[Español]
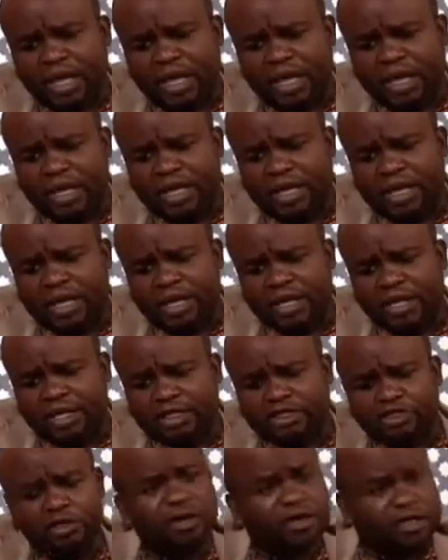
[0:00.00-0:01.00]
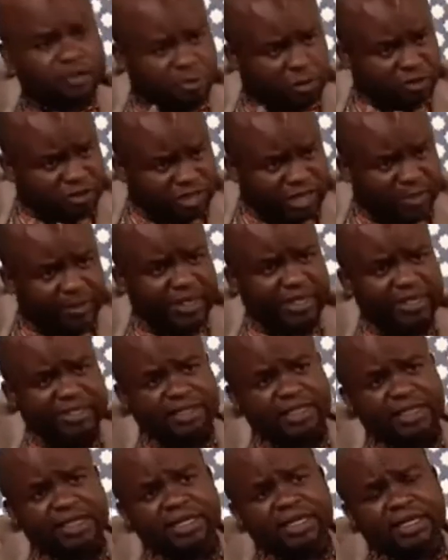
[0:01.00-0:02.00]
eh, son
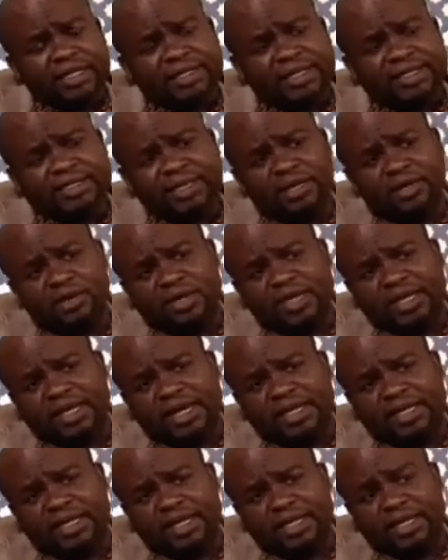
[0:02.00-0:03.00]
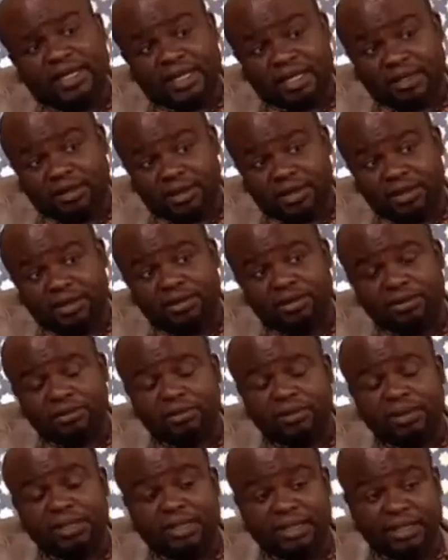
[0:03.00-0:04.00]
responsables de esta lógica de alienación
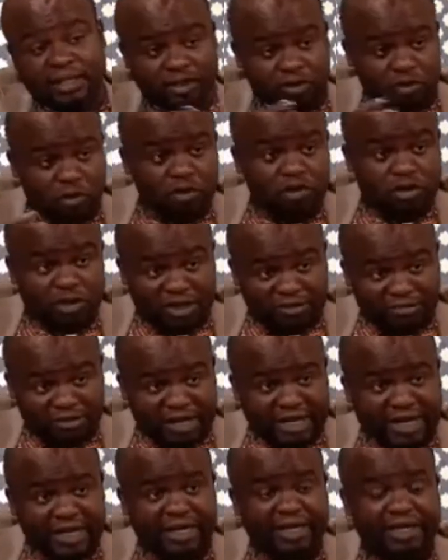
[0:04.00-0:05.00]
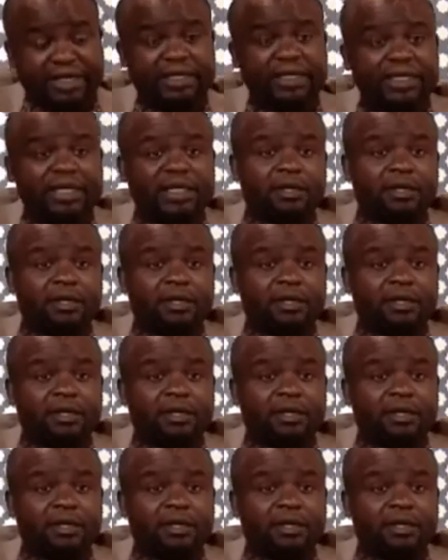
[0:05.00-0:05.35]
y exclusión africana,